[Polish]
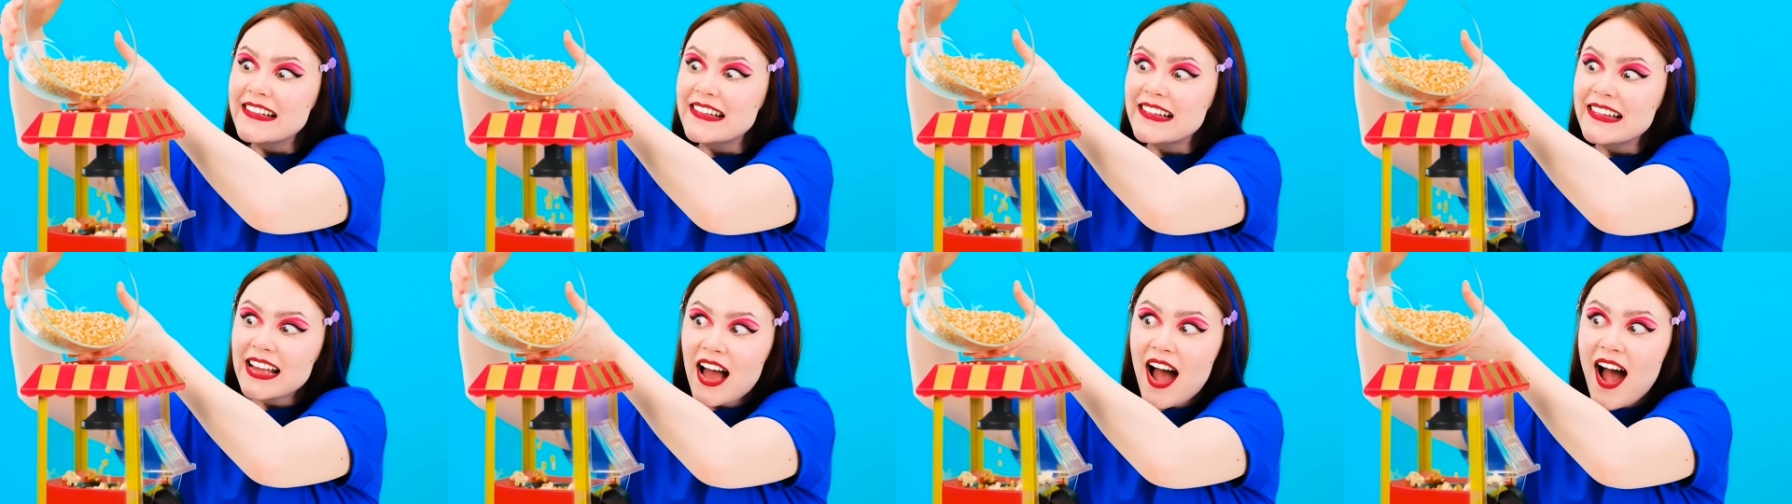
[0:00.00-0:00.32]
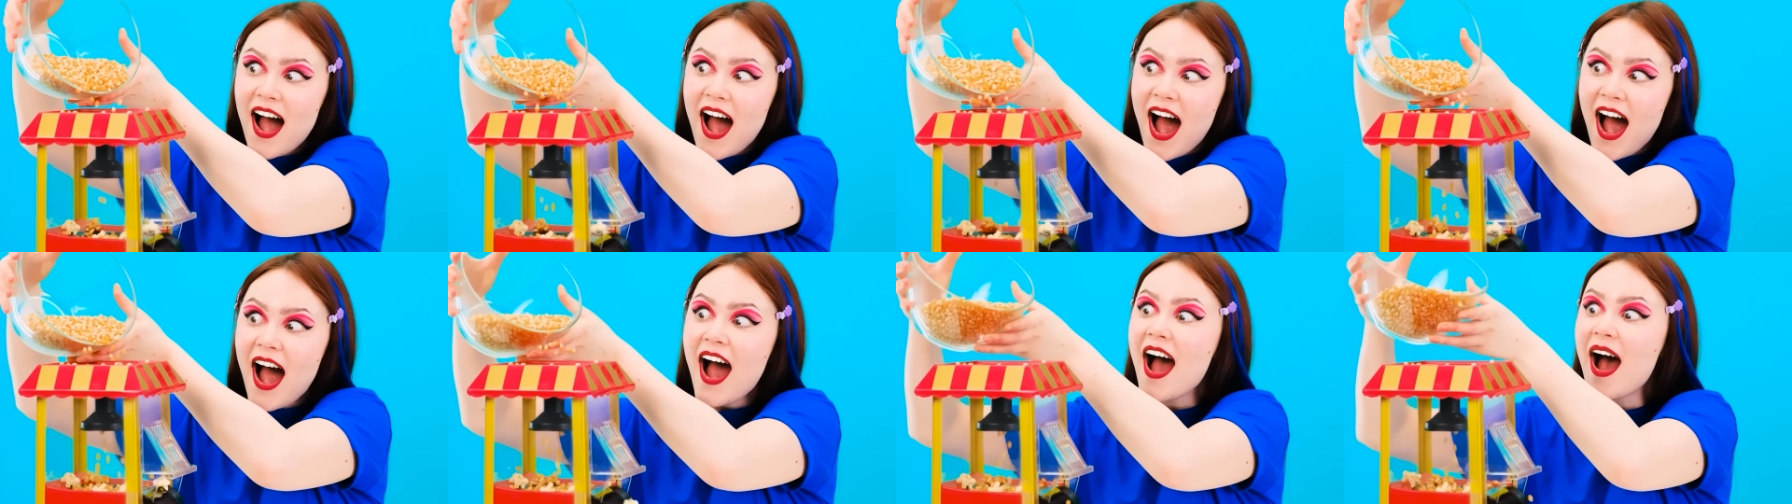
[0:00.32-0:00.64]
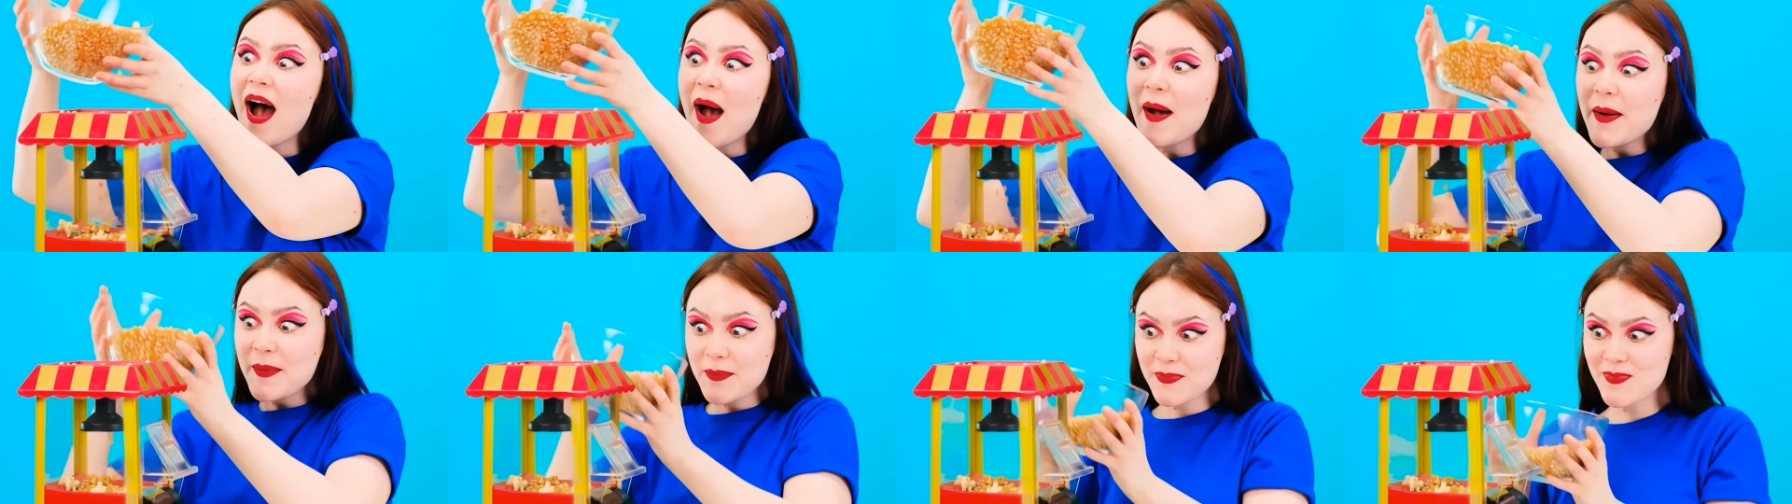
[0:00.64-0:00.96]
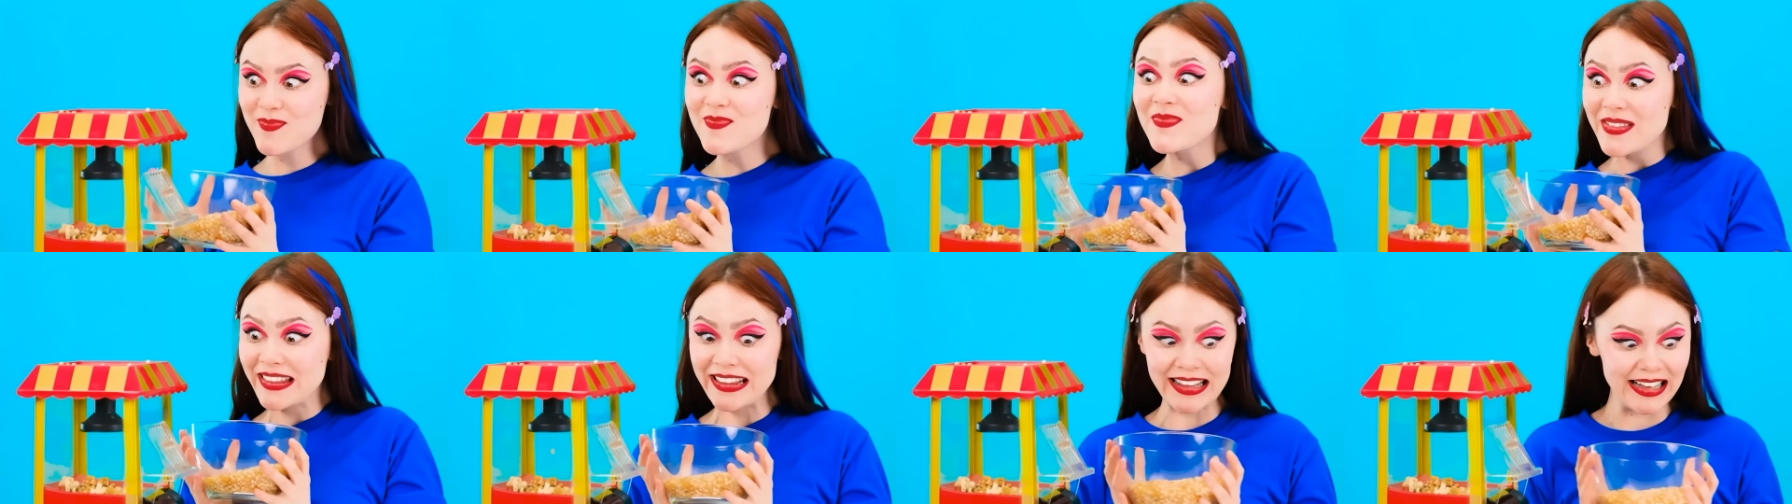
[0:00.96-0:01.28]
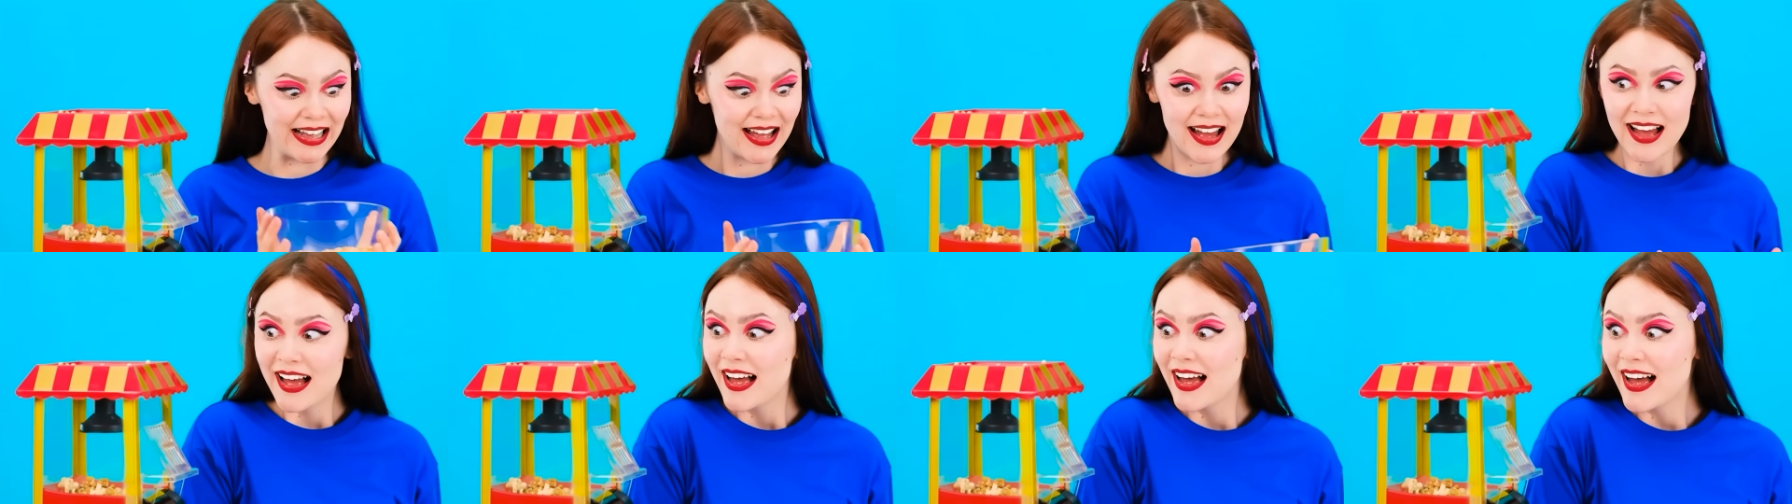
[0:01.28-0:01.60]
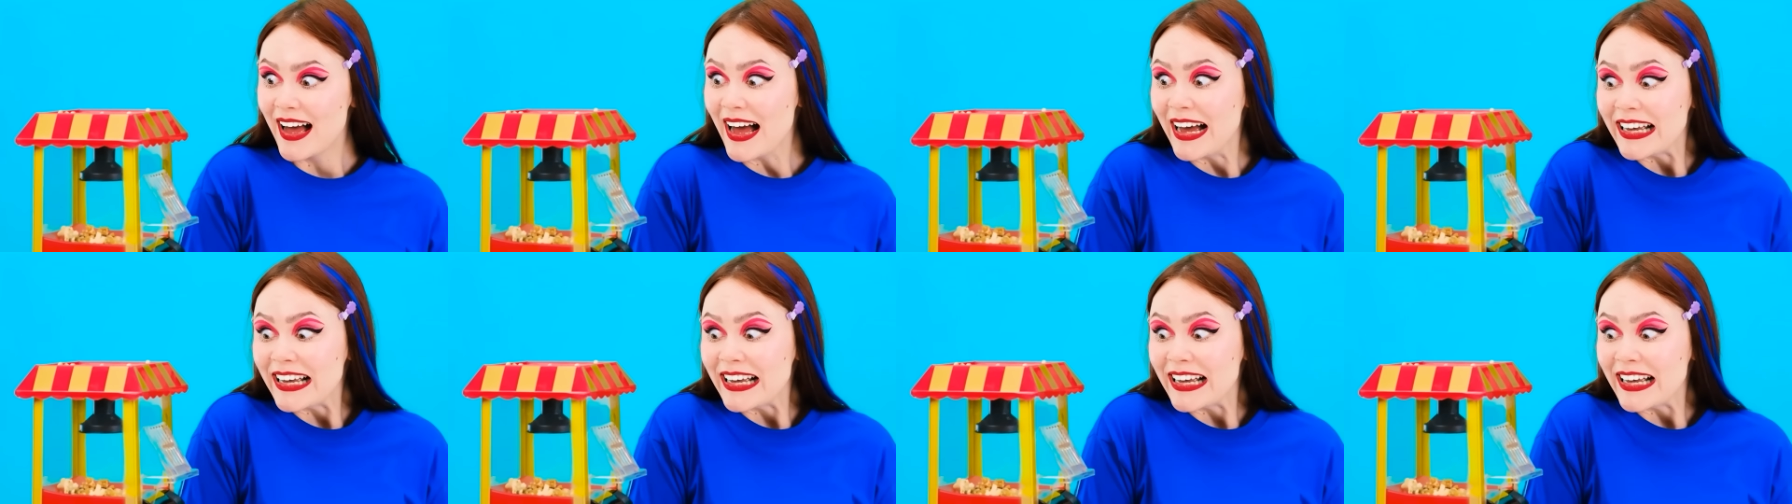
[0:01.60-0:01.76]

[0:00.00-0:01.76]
że można dodać więcej ziaren.